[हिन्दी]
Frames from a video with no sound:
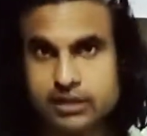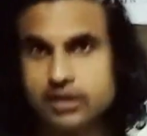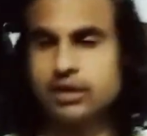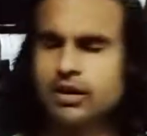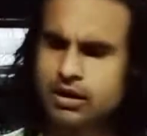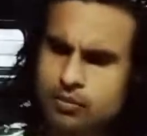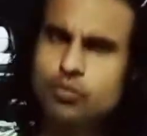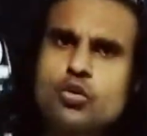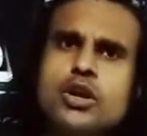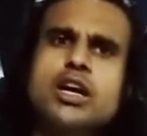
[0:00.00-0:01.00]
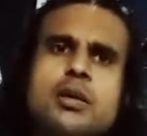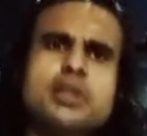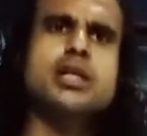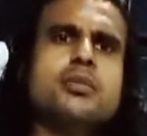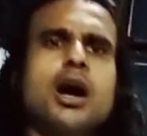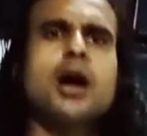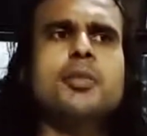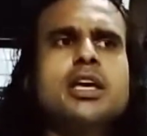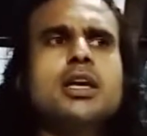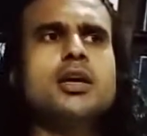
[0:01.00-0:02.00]
हैं मूरिंग का मतलब
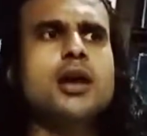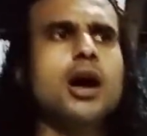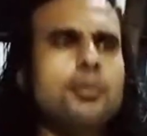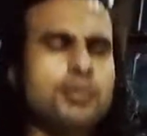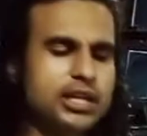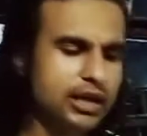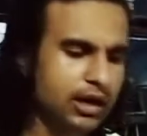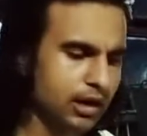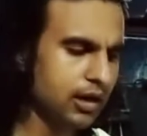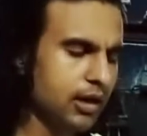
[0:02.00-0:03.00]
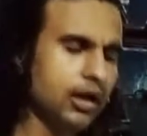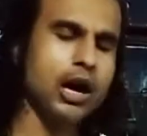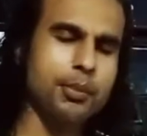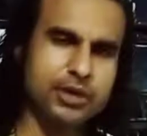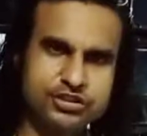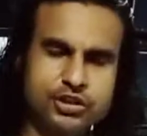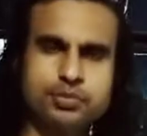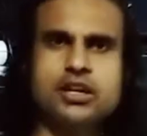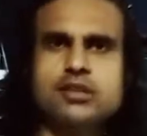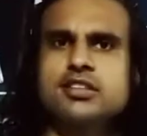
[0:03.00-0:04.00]
हमें अपनी अपने शिप
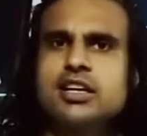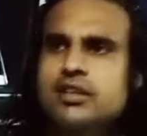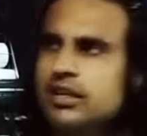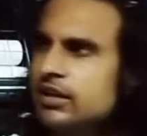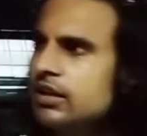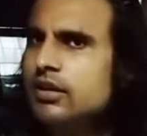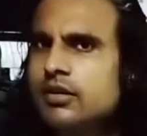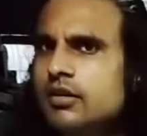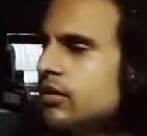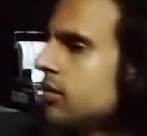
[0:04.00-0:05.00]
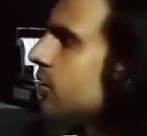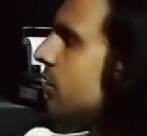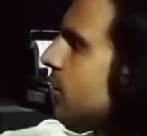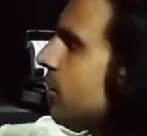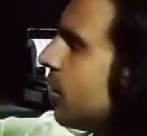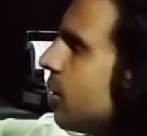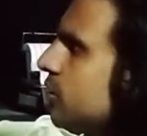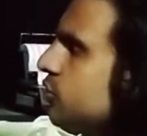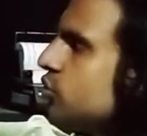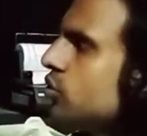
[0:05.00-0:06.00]
की रस्सियां देनी है
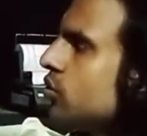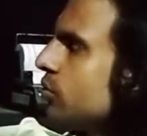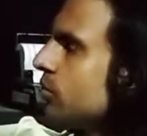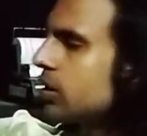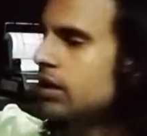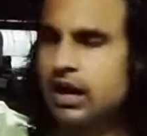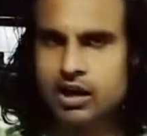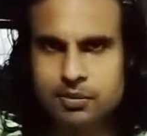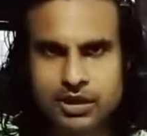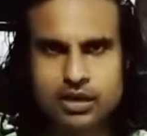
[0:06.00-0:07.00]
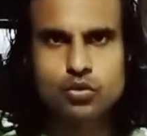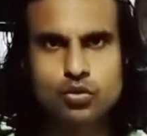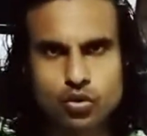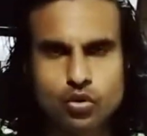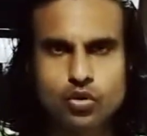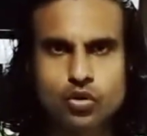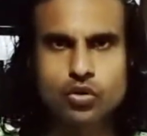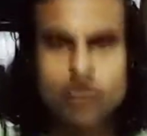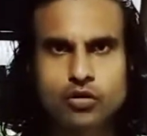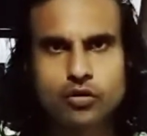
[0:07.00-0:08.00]
जो किनारे पे हैं उन लोगों
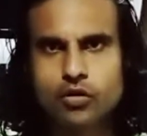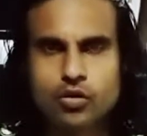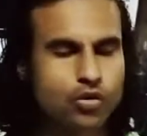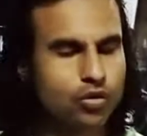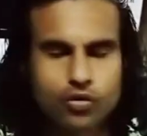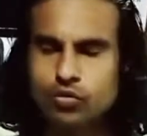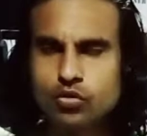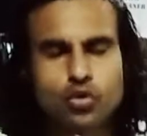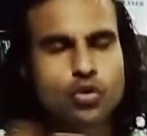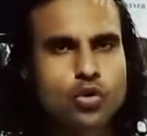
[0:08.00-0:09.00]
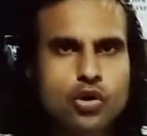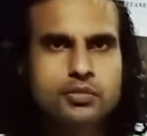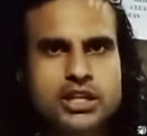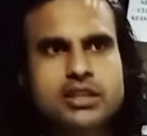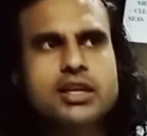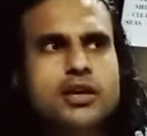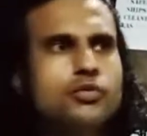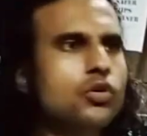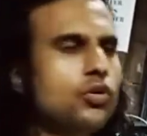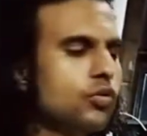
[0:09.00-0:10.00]
को उन लोगों को हम देते हैं
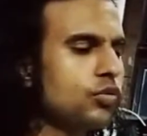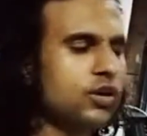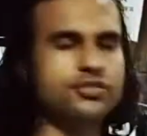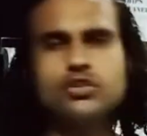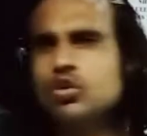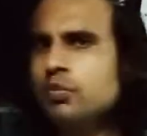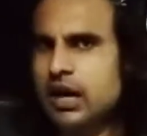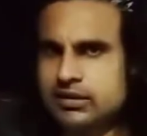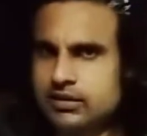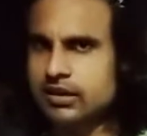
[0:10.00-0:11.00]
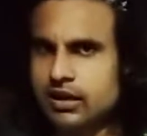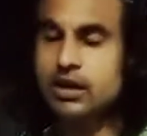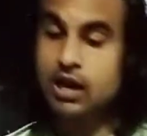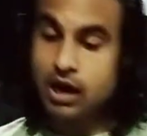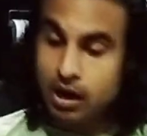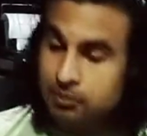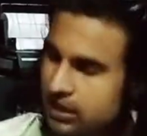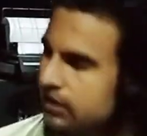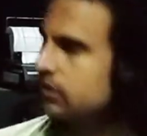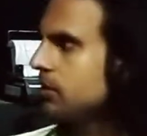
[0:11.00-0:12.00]
वो उन रस्सियों को बांधते हैं हम
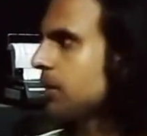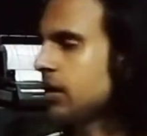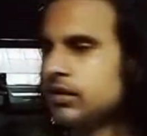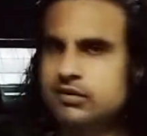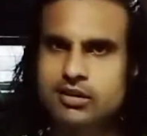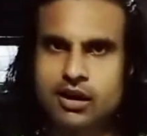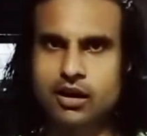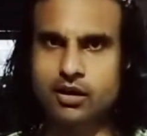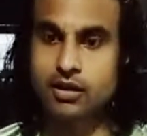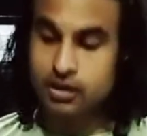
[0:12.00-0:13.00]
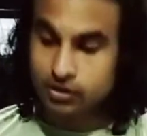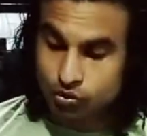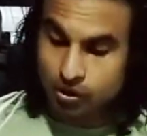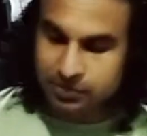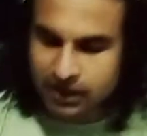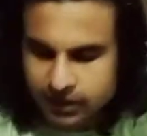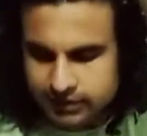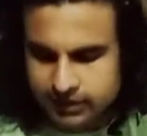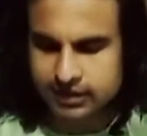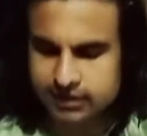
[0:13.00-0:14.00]
नहीं दे पा रहे किसी कारण तो हम क्या
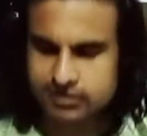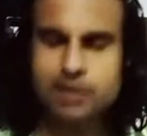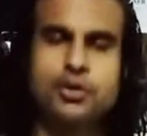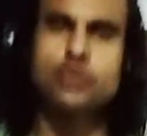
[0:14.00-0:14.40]
करते हैं इसका प्रयोग